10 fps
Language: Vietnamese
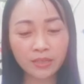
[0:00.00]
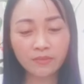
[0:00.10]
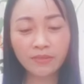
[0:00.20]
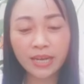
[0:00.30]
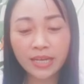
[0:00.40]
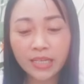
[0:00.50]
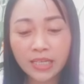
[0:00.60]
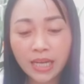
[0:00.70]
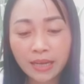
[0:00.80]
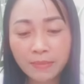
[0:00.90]
và
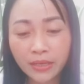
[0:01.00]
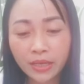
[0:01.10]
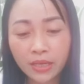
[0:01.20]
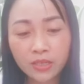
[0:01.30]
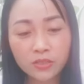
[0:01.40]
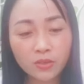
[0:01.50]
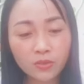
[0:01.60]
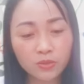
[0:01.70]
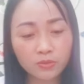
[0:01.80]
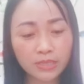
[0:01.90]
cái lá bài
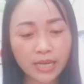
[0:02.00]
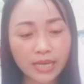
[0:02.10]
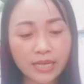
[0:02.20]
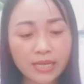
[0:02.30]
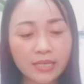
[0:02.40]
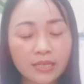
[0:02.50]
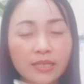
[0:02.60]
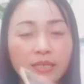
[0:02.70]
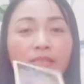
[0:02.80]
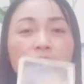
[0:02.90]
chốt của chúng ta đây
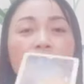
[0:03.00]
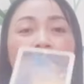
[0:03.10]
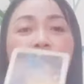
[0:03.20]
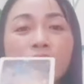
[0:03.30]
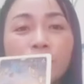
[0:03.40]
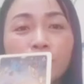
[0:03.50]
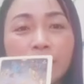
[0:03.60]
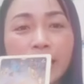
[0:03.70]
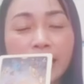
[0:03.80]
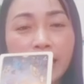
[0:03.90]
có nghĩa là khi chúng
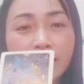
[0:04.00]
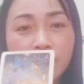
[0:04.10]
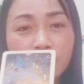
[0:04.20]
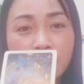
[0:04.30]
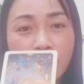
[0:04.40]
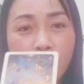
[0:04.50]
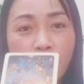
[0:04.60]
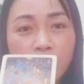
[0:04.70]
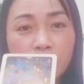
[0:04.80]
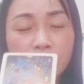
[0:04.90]
ta đã yêu nhau
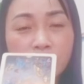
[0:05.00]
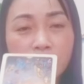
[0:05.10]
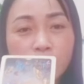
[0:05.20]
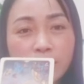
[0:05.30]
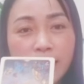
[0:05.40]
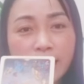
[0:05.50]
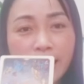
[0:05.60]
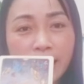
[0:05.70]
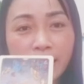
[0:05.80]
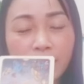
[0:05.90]
khi chúng ta
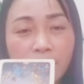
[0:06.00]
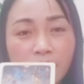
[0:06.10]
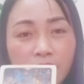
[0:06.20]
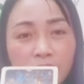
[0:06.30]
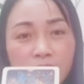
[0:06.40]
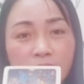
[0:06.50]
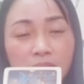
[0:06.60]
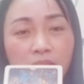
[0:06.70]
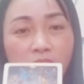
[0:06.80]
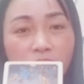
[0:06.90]
đã uh,
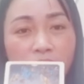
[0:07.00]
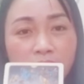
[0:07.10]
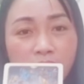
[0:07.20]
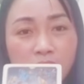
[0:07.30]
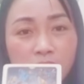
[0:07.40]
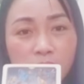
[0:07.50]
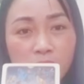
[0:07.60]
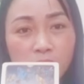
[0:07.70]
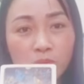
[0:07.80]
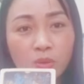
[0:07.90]
tin tưởng và trân
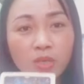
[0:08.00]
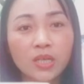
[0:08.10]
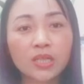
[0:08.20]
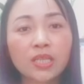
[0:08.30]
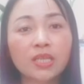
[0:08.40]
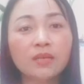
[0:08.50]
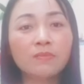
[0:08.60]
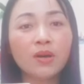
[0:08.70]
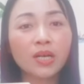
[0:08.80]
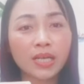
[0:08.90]
trọng nhau rồi thì
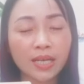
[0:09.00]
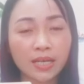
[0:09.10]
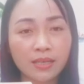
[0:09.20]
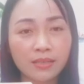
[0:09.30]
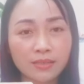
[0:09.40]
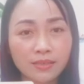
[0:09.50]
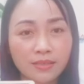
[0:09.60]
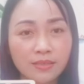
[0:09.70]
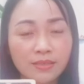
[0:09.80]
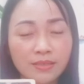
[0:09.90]
mọi cái
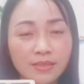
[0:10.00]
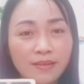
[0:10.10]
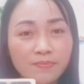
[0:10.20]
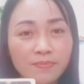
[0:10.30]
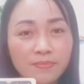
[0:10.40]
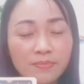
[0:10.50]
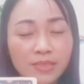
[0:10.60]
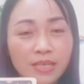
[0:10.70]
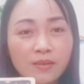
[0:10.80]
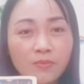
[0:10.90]
sự khác
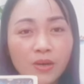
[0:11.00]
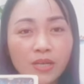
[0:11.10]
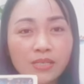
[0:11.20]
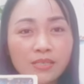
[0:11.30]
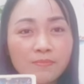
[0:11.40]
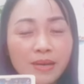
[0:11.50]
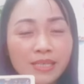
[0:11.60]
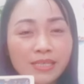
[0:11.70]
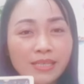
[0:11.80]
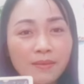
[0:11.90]
đi mọi cái sự
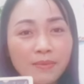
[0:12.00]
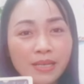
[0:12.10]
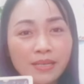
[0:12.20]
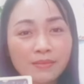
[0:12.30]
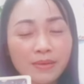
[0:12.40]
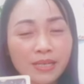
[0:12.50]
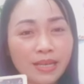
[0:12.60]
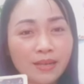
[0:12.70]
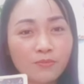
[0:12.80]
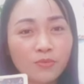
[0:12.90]
bay xa bay bay
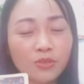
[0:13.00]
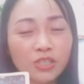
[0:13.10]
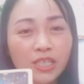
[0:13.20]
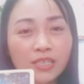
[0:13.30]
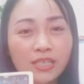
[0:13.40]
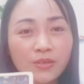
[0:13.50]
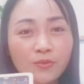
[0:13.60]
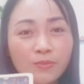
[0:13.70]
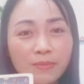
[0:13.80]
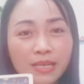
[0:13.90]
cao muốn cho cái người
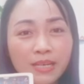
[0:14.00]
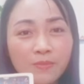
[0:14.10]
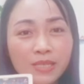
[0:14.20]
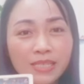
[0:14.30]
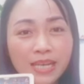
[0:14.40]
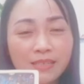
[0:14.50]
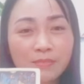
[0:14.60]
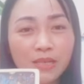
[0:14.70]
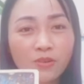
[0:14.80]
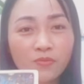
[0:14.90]
của mình bay cao bay xa
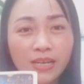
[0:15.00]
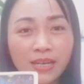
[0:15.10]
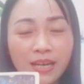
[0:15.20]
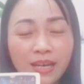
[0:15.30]
thì mình không phải là